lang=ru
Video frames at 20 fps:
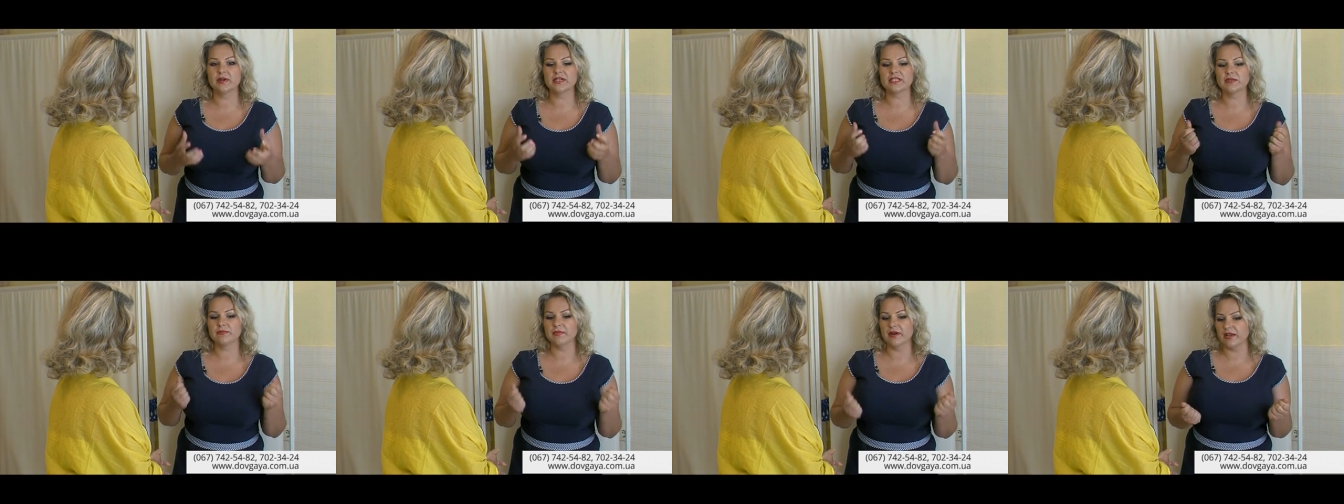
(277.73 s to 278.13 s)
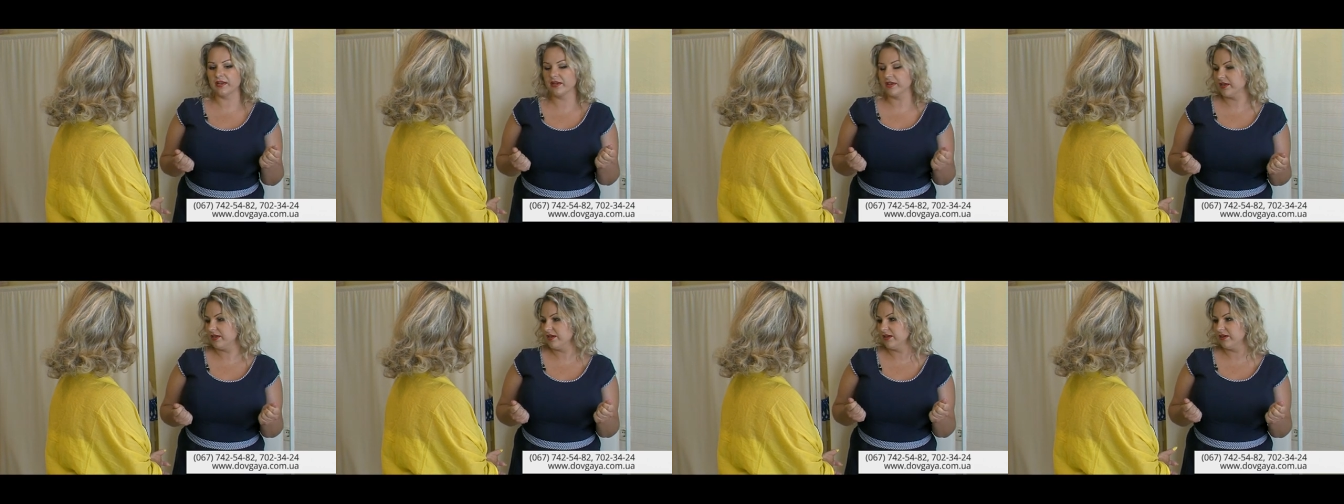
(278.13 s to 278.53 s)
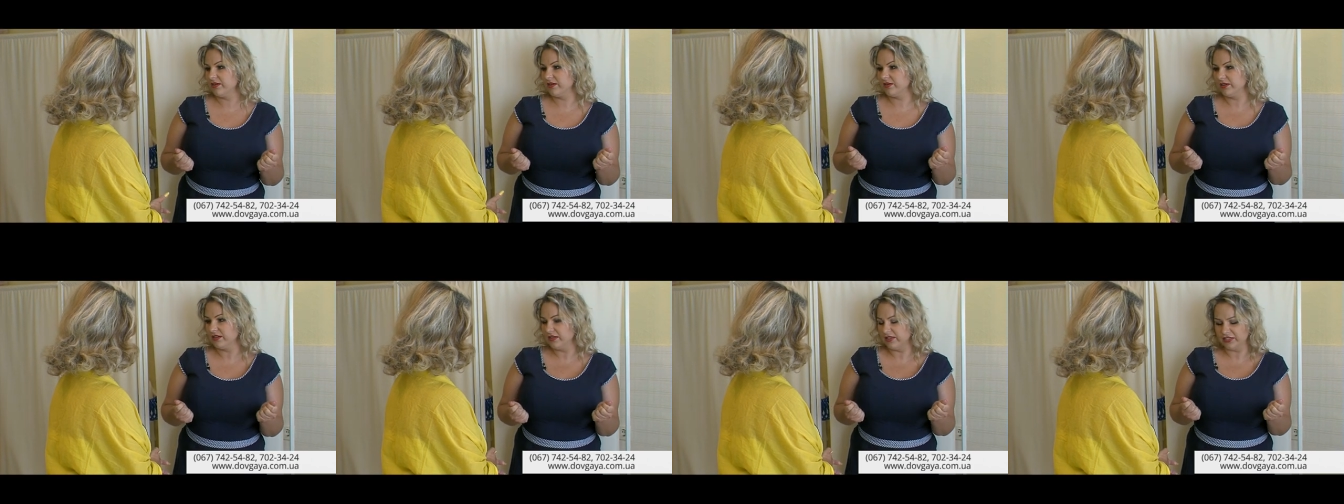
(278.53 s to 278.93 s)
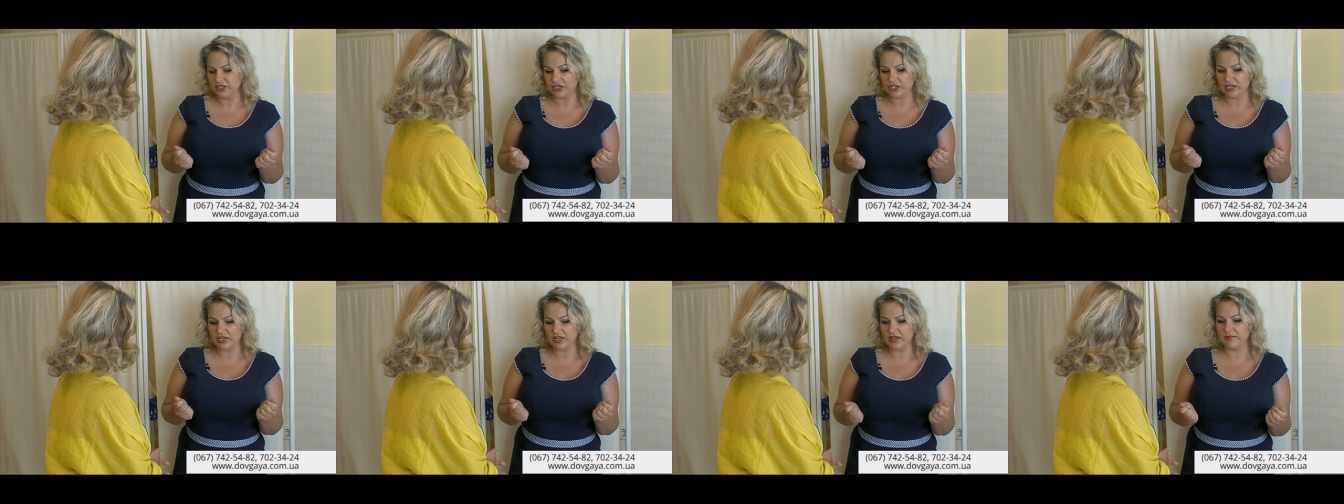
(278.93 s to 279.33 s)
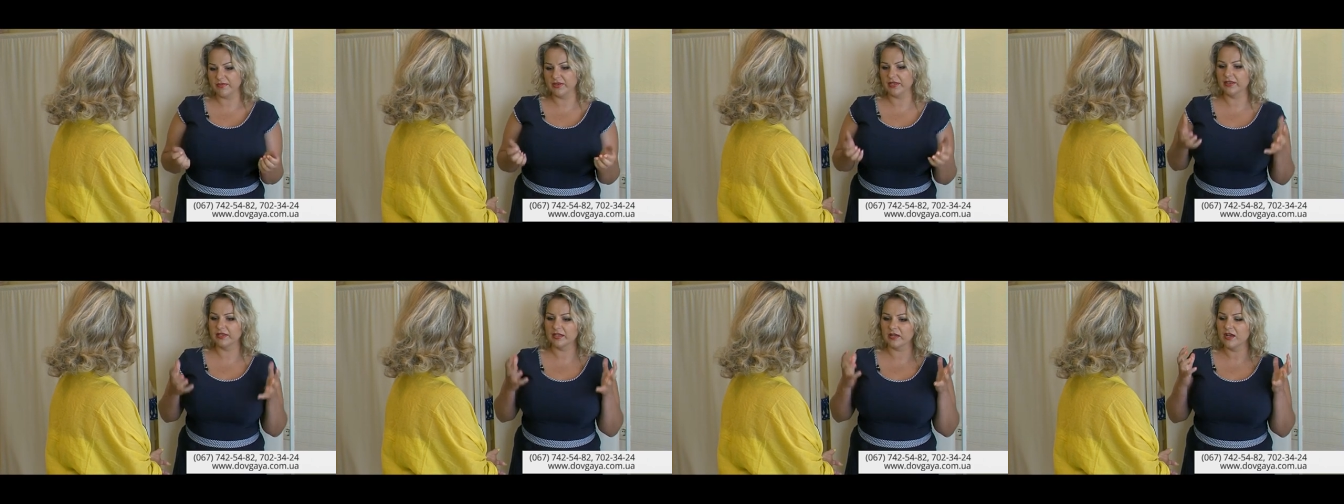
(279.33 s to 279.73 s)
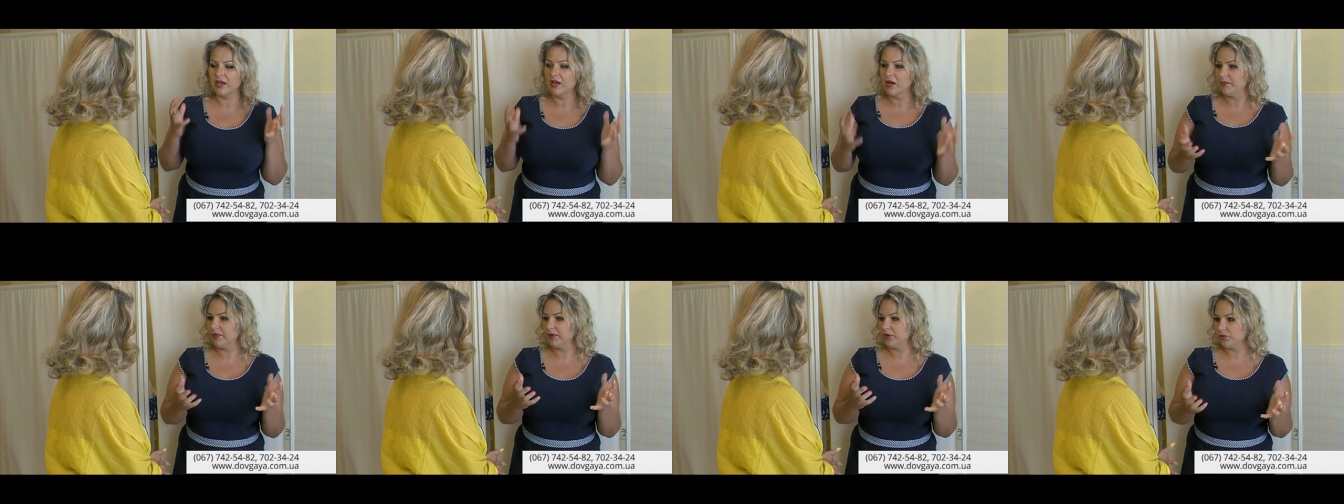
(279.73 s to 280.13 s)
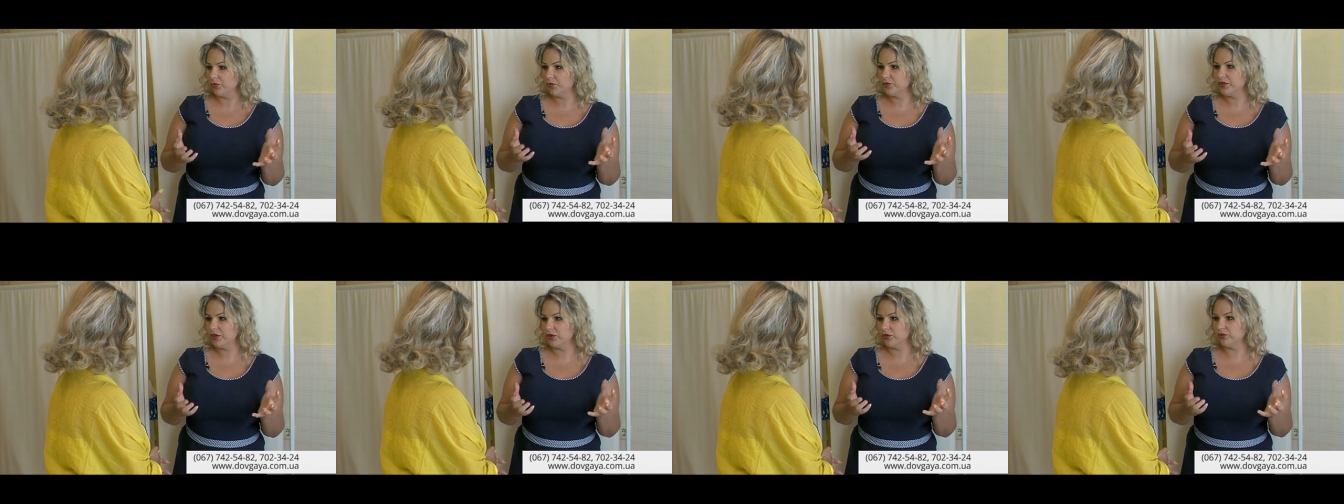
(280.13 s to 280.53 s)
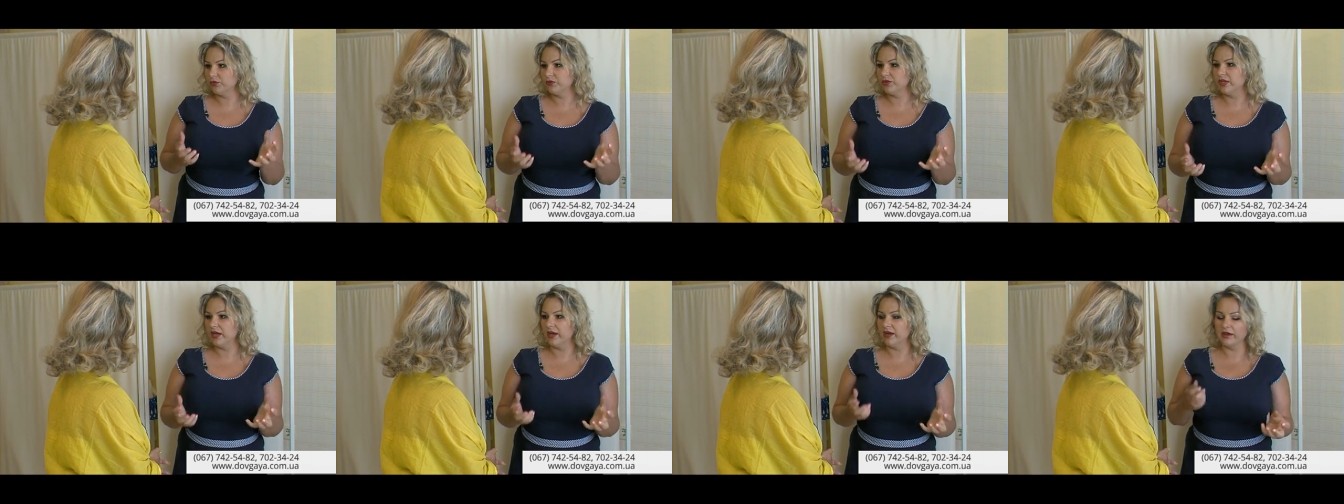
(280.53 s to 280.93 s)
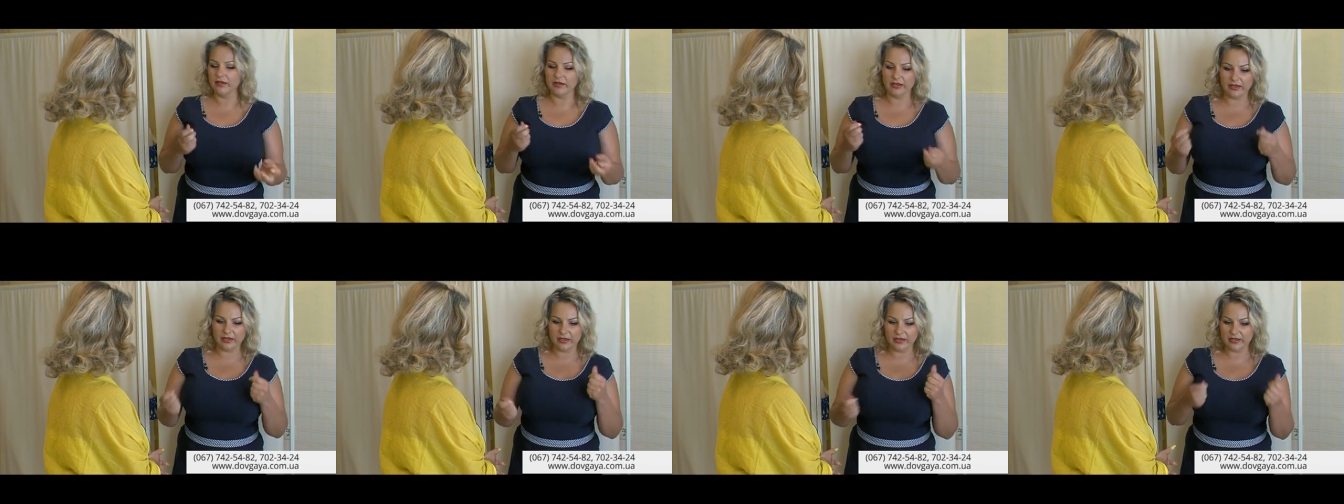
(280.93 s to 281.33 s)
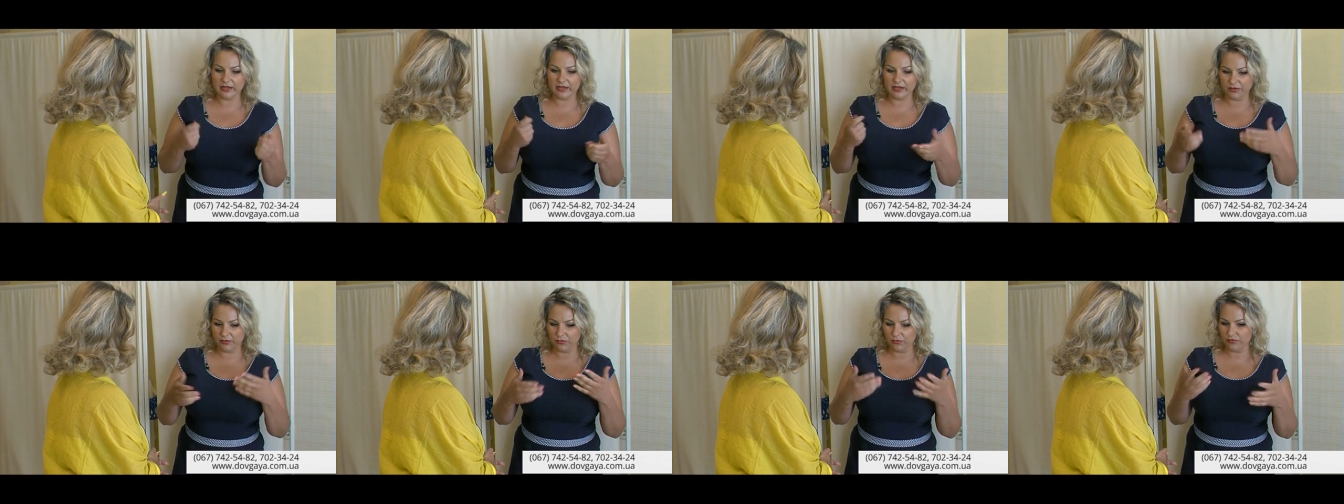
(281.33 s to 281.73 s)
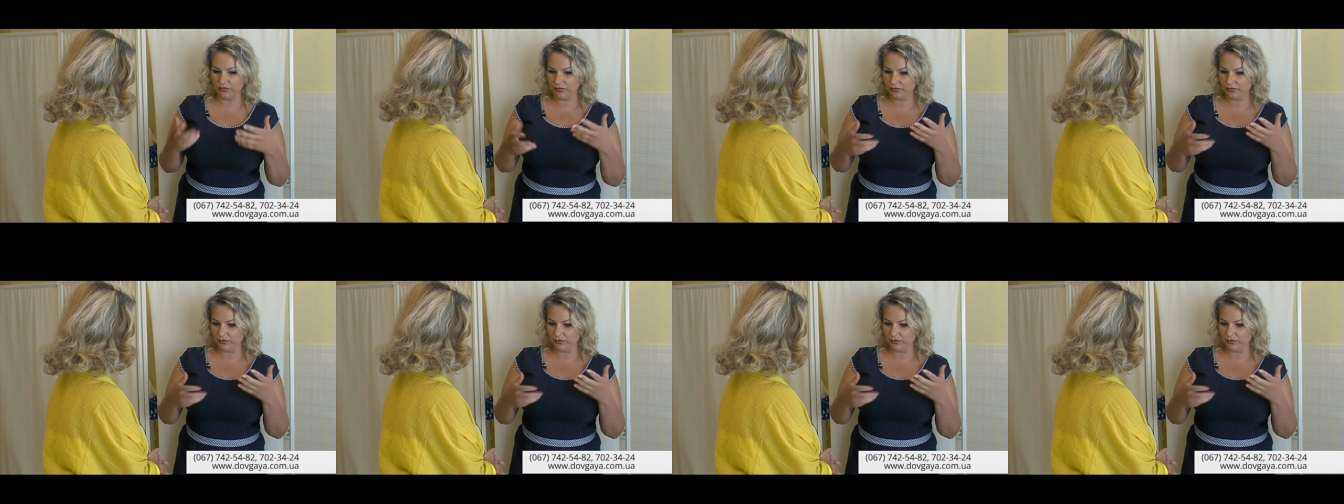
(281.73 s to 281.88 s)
максимальные клеточные элементы подходят туда, и они